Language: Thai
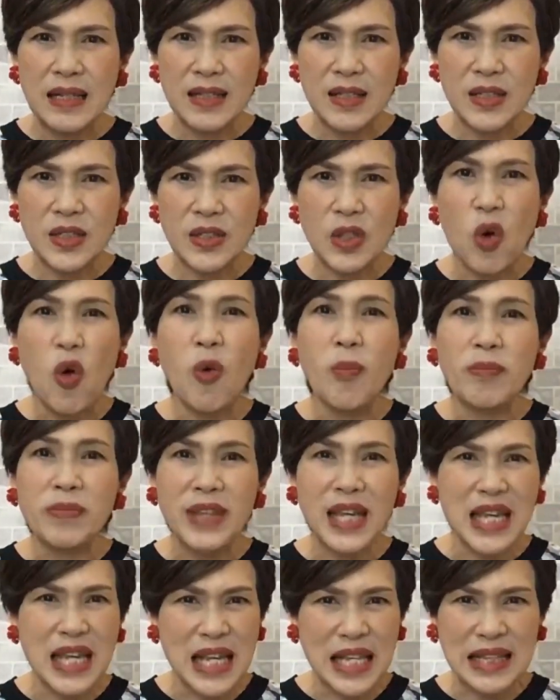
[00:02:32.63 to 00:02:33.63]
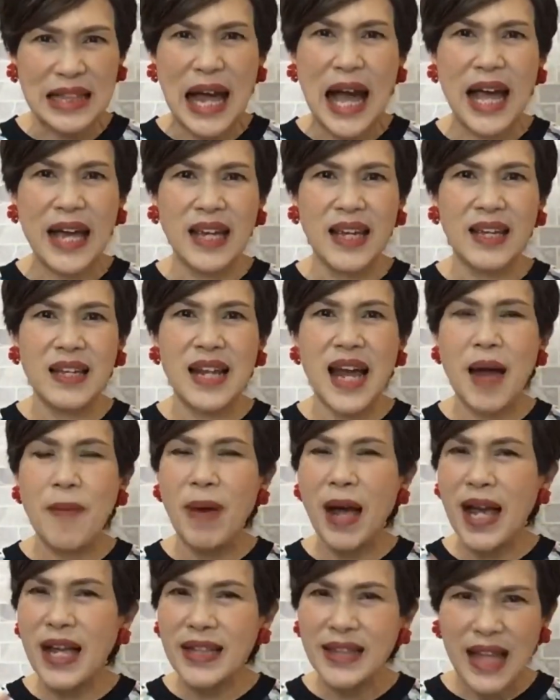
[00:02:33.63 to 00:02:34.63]
โจมตีไตทำ
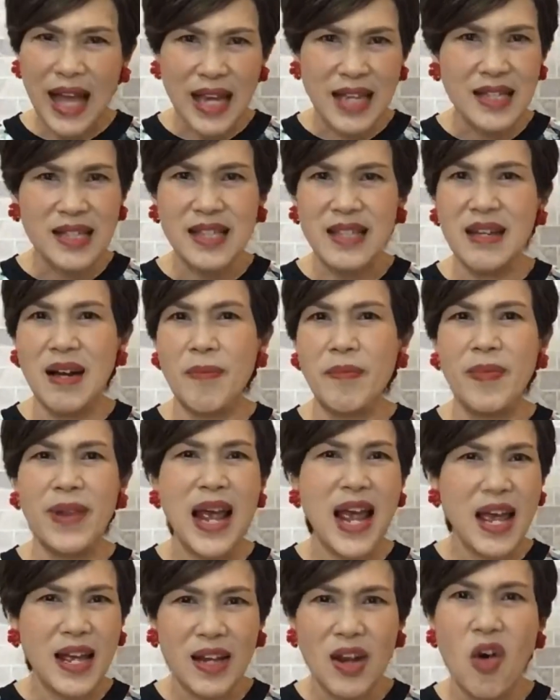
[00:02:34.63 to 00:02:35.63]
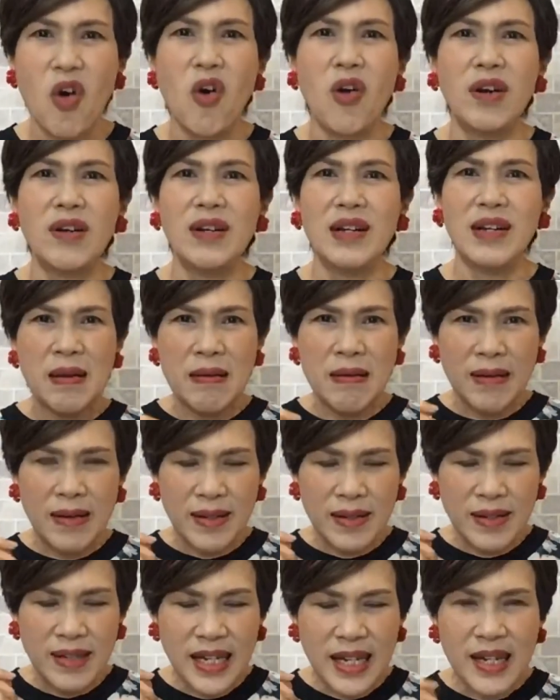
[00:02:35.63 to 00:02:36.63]
ให้ไตเสื่อมแน่นอนเลย
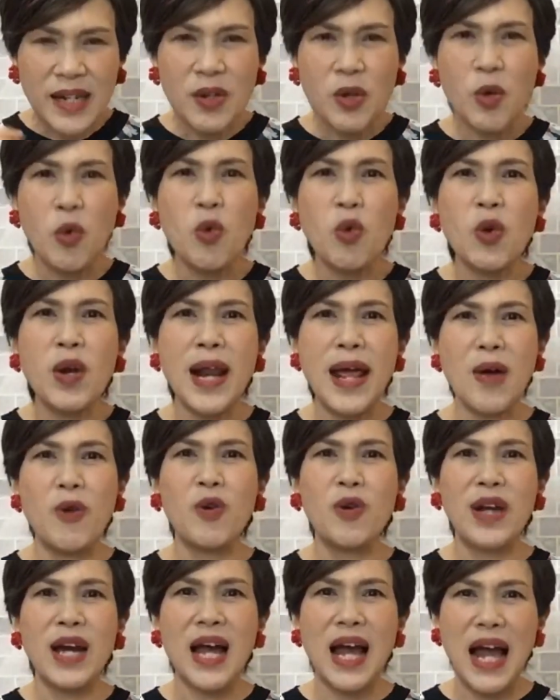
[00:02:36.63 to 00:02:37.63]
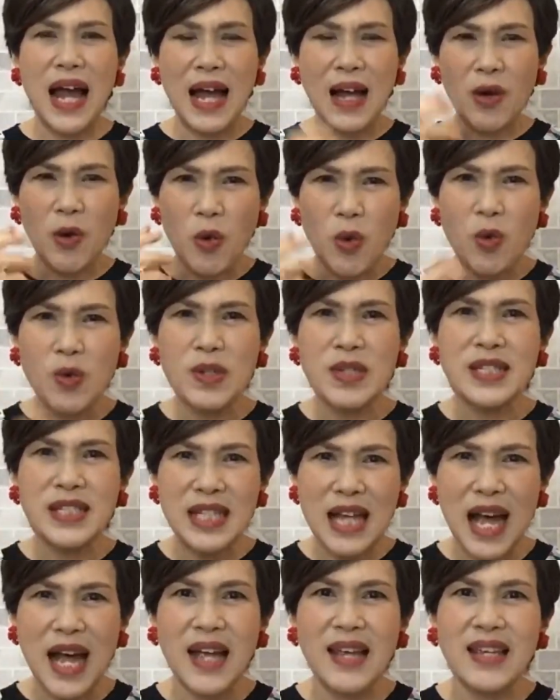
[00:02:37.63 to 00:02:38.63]
ยิ่งรู้เร็วนะคะ คุณ
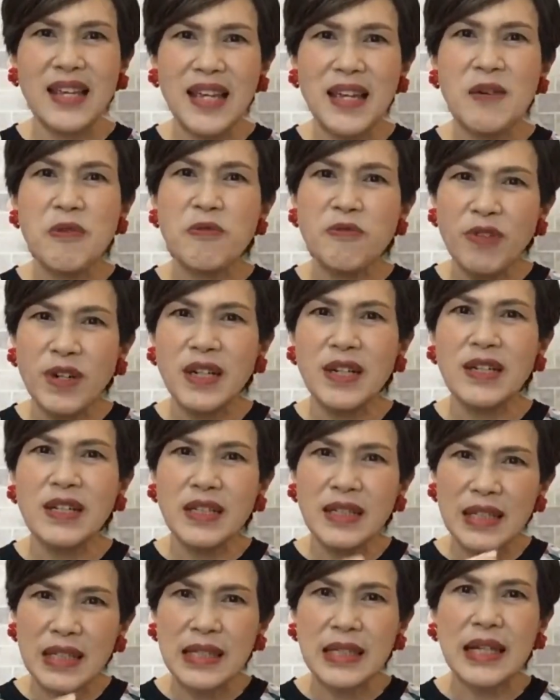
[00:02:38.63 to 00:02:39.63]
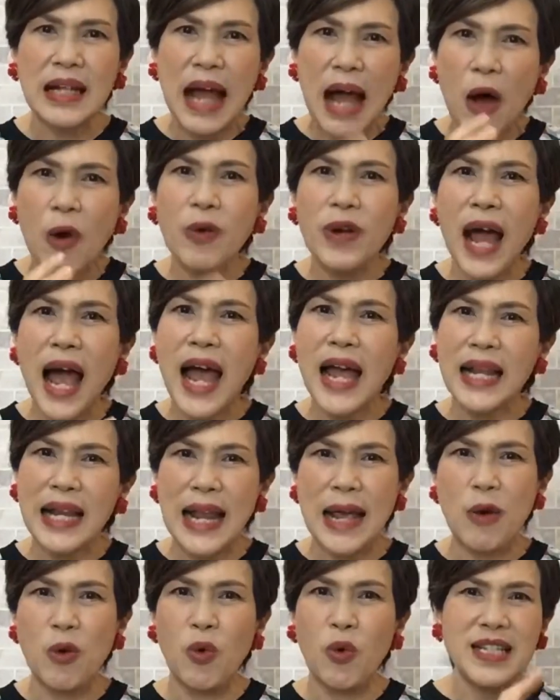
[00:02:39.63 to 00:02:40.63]
จะยิ่งฟื้นเขาได้
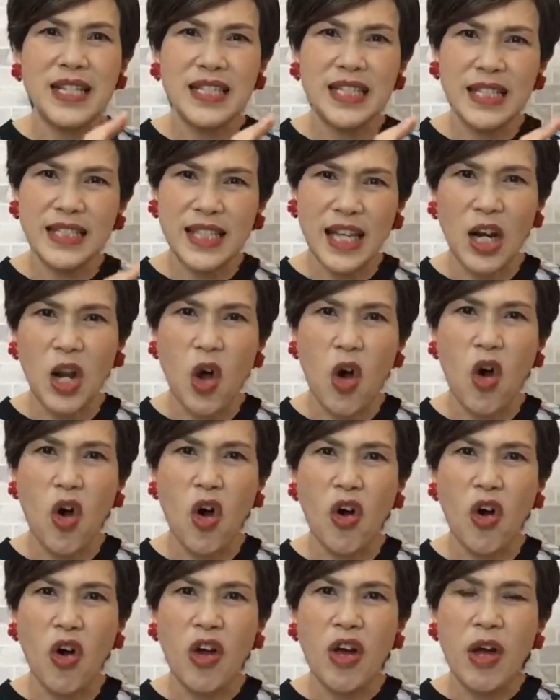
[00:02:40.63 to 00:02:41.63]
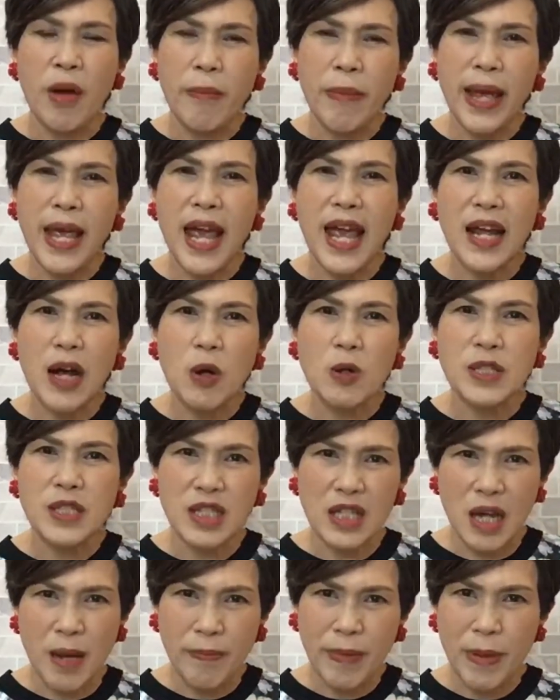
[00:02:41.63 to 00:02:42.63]
เร็วจะชะลอไม่ให้เขา
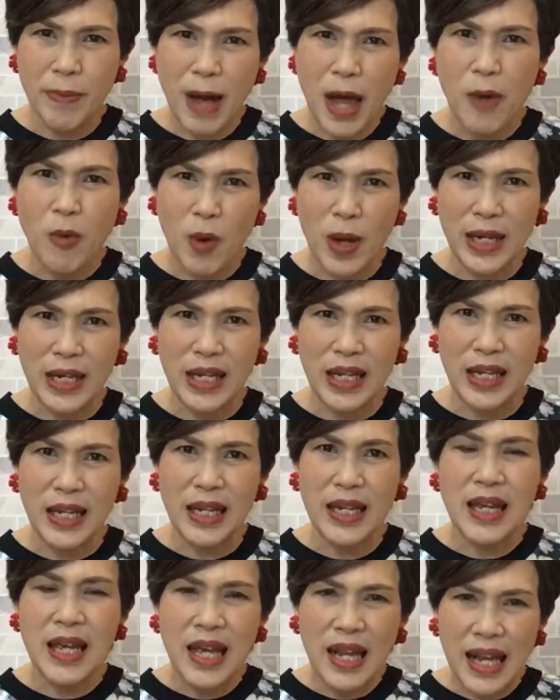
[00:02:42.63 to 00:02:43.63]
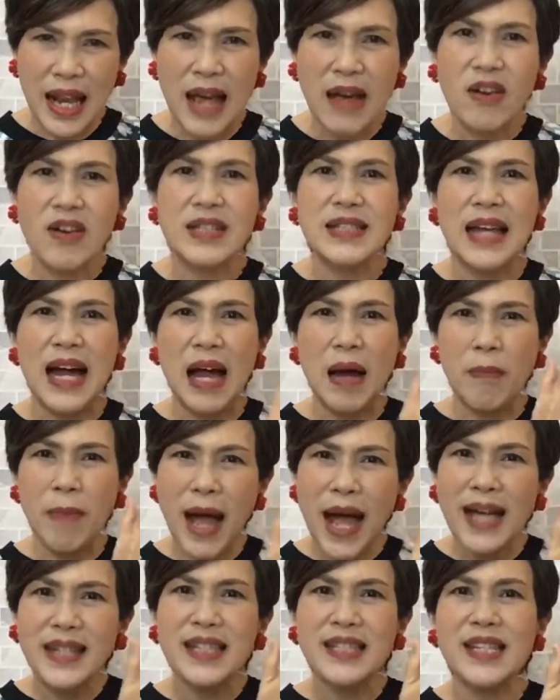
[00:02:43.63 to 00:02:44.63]
เสื่อมไปมากกว่านี้ และก็สา
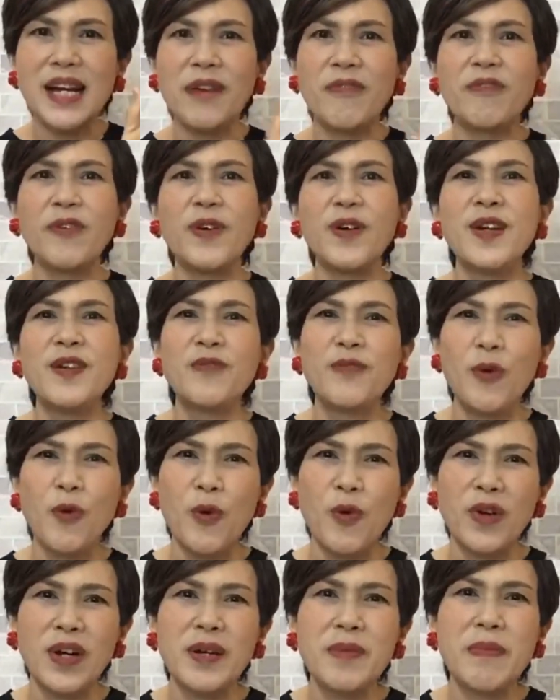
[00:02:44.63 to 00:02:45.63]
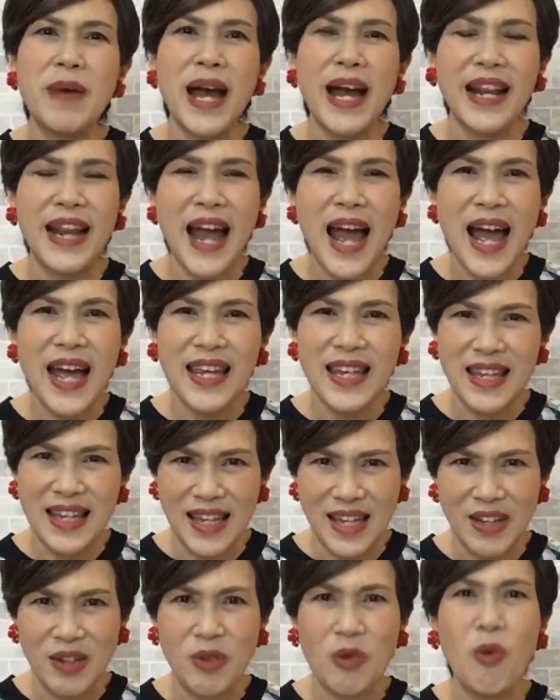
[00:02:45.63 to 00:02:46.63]
มารถที่จะฟื้นฟูขึ้นมาได้
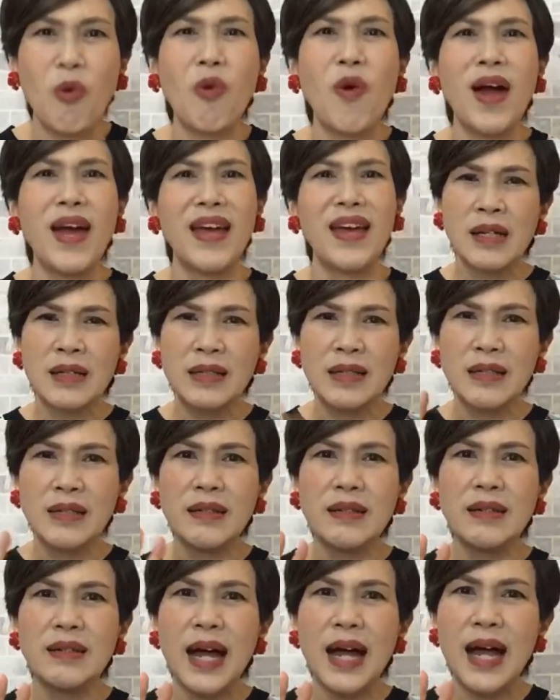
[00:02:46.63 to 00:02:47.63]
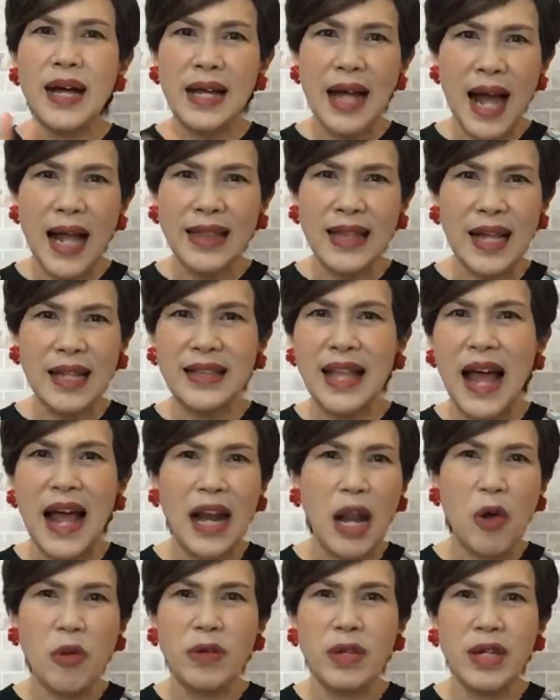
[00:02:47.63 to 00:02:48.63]
อีกด้วย คืออาการต่างๆ
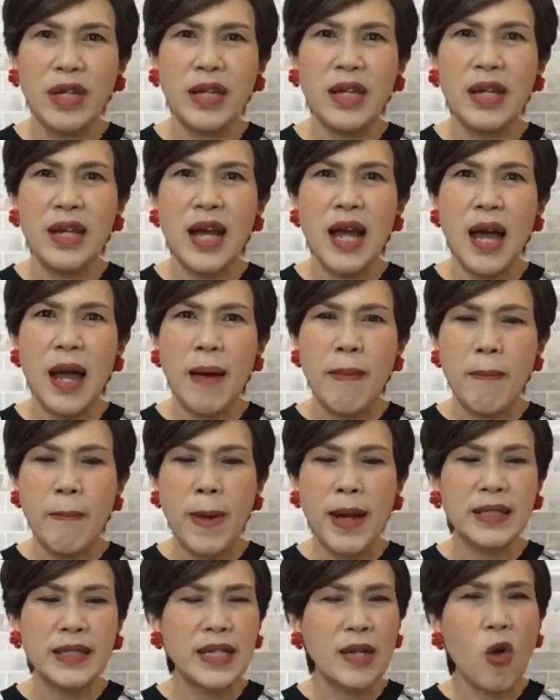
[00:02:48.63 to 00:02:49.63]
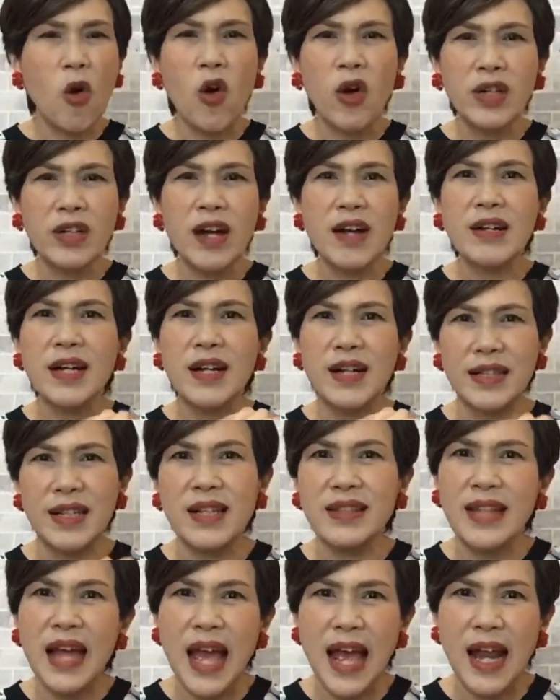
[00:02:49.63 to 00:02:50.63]
เหล่านี้เนี่ยบางคนก็เกิด
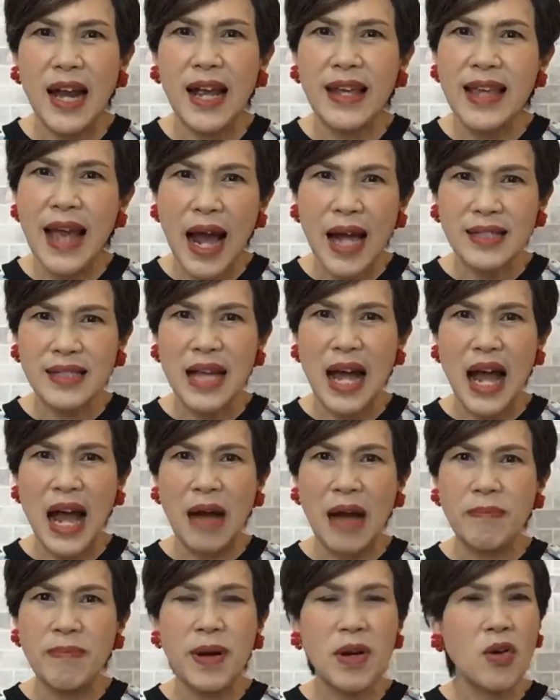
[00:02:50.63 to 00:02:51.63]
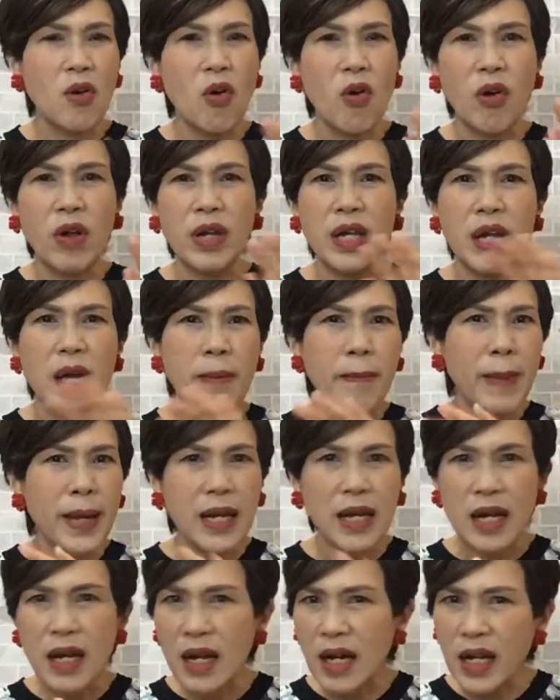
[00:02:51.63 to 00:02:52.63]
ตั้งแต่ระยะ 3 บางคนเนี่ยไม่
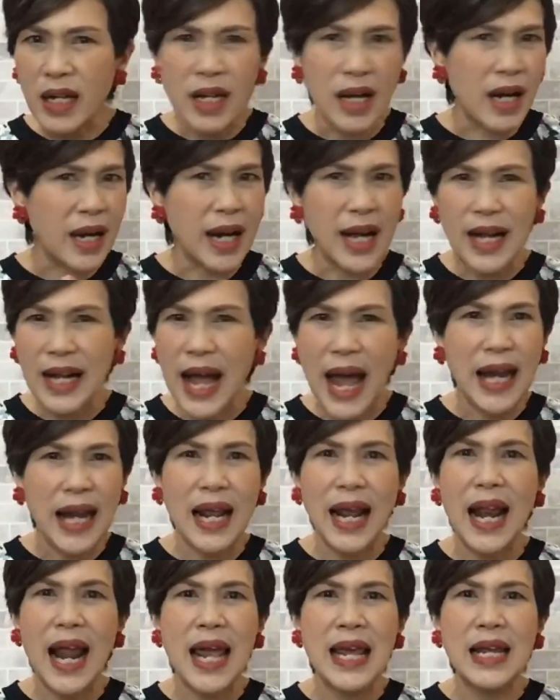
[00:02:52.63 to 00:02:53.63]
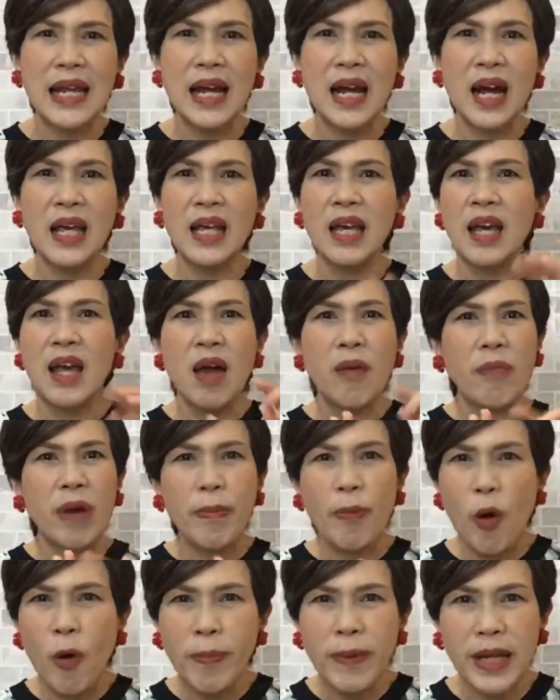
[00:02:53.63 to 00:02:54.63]
เคยเกิดอาการอะไรเลย ไป
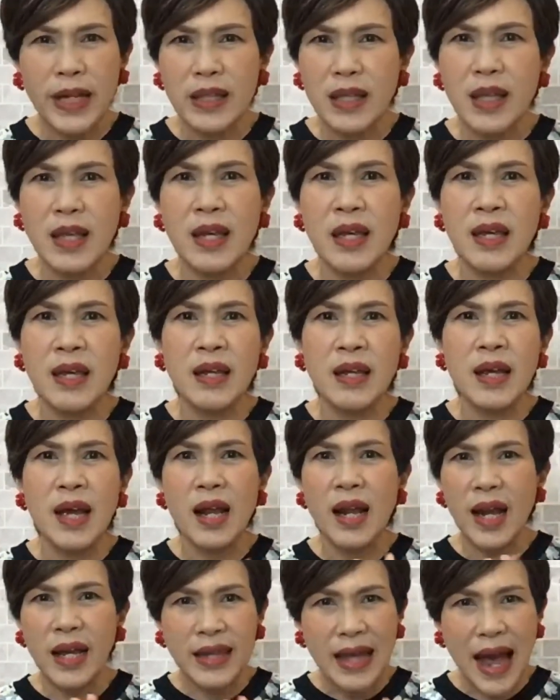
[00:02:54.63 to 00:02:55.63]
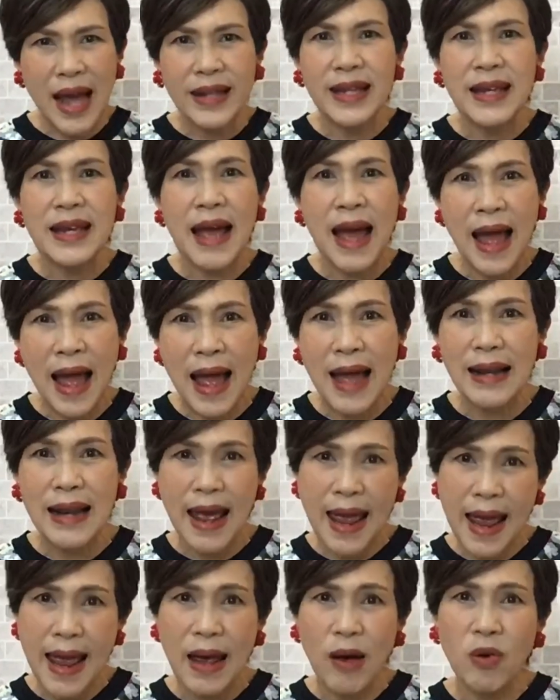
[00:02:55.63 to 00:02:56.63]
พบอีกทีเนี่ยระยะที่ 5
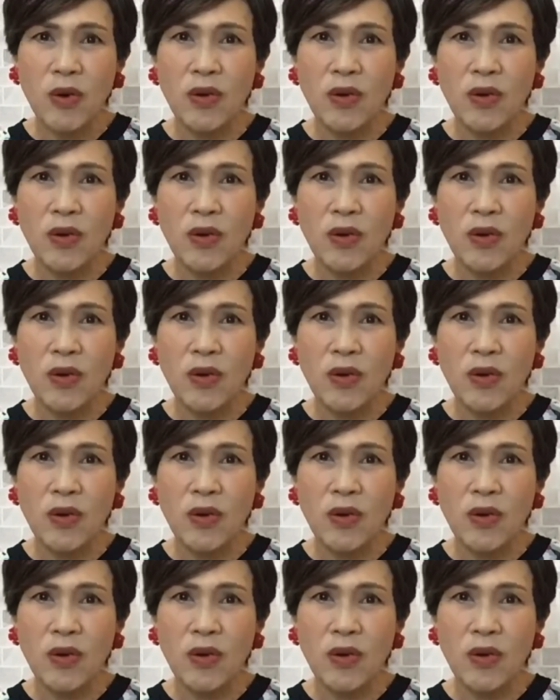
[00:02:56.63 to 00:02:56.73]
แล้ว